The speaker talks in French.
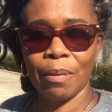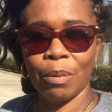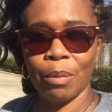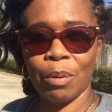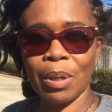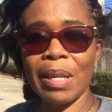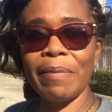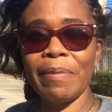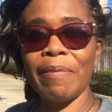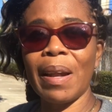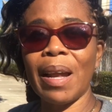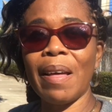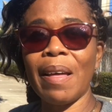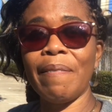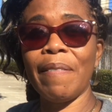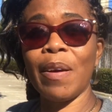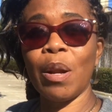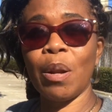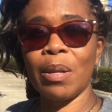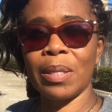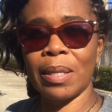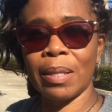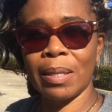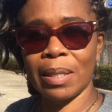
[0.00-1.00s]
Donc il fallait
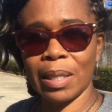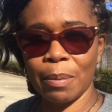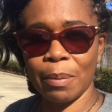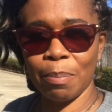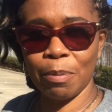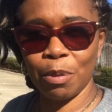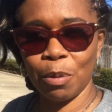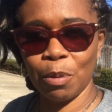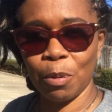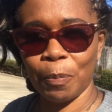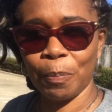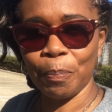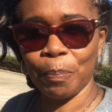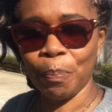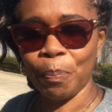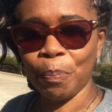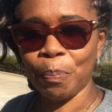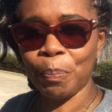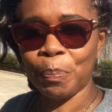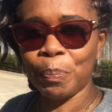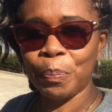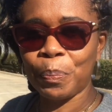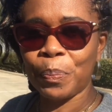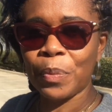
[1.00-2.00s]
faire leurs inscriptions.
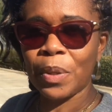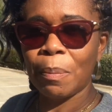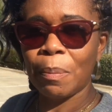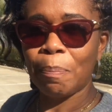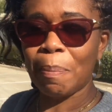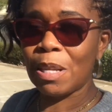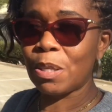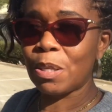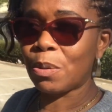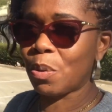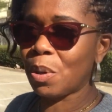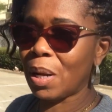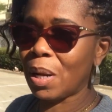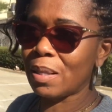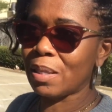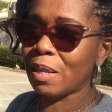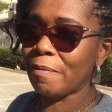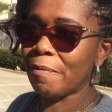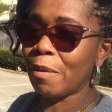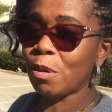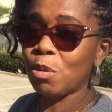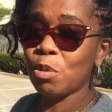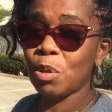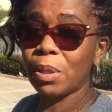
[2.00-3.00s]
Parce que les
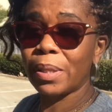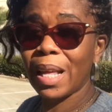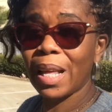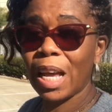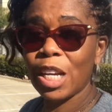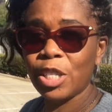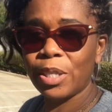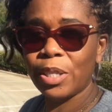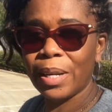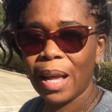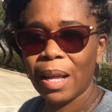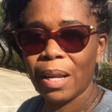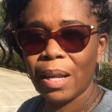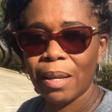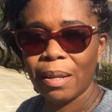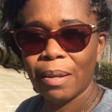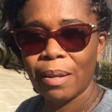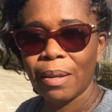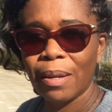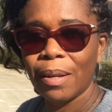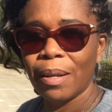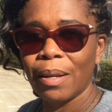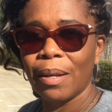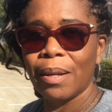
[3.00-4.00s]
enfants de ce âge-là,
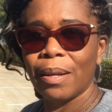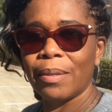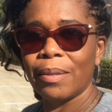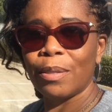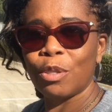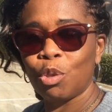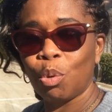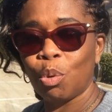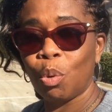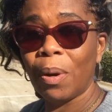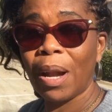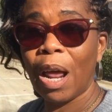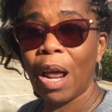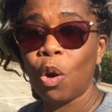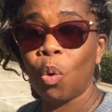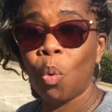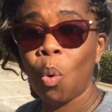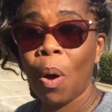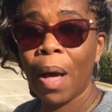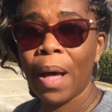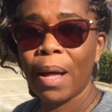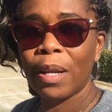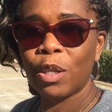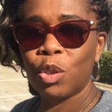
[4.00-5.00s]
selon la
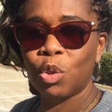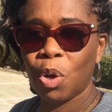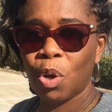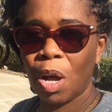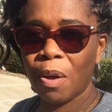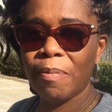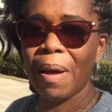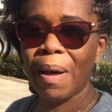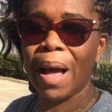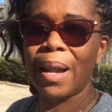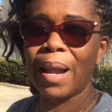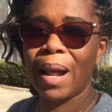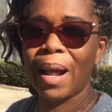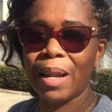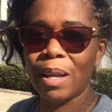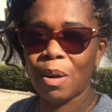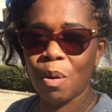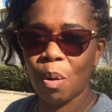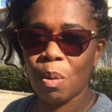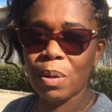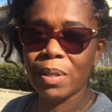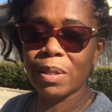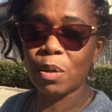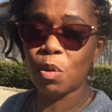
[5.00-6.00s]
loi, doivent aller à
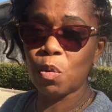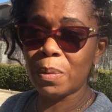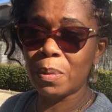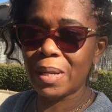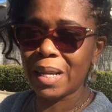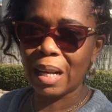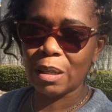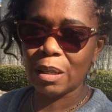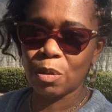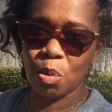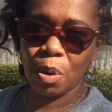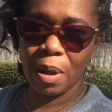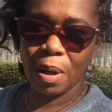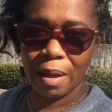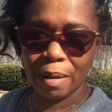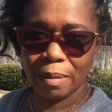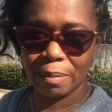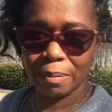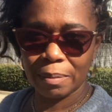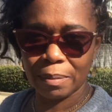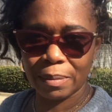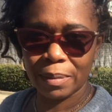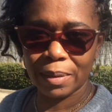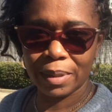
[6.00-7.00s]
l'école, c'est obligatoire.
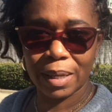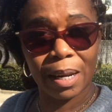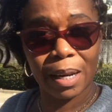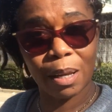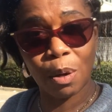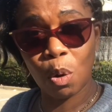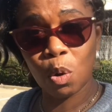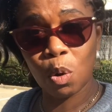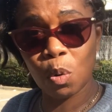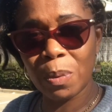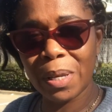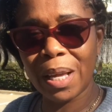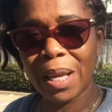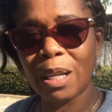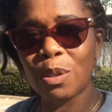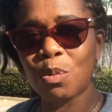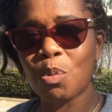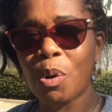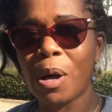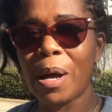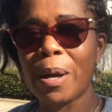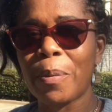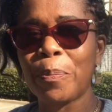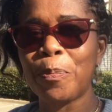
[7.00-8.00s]
C'est l'école
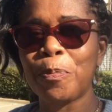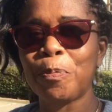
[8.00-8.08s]
obligatoire.